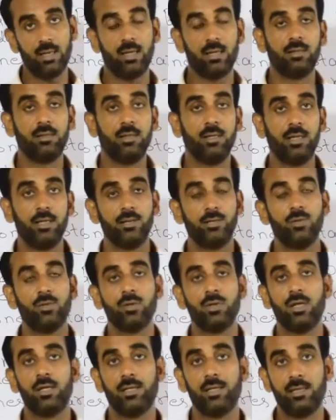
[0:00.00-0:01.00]
हर डेढ़ दो
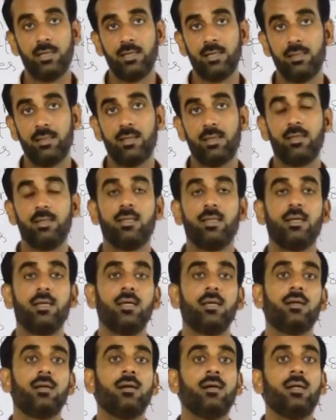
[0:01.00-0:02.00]
घंटे के अंदर अंदर
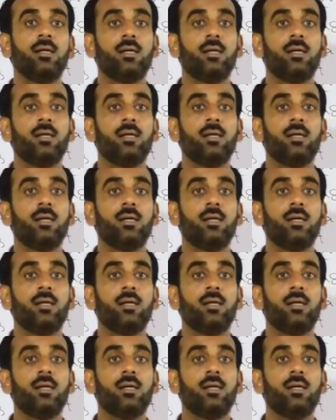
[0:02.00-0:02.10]
एक